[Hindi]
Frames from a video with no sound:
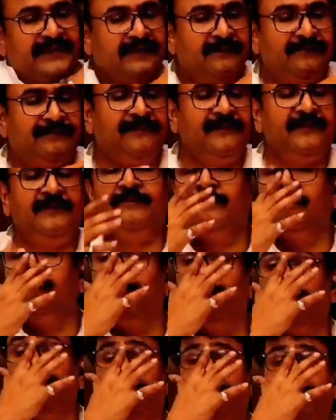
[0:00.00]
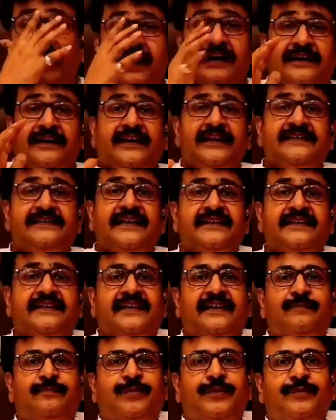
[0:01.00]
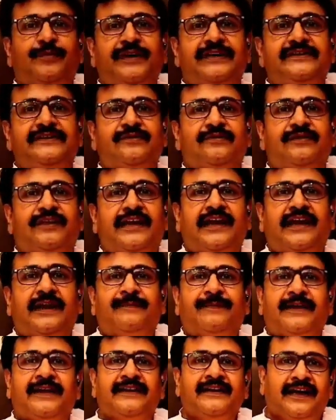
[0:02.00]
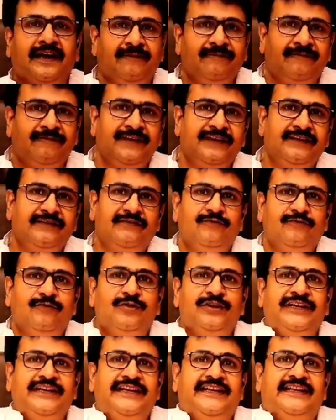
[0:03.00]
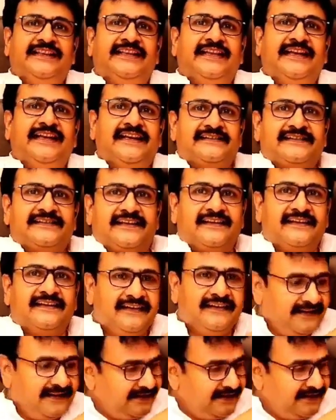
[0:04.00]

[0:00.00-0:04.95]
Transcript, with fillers: मतलब फिर ब्रांड के साथ कंप्रोमाइज हो गया आपका नाम फिर वो नहीं रहता है सर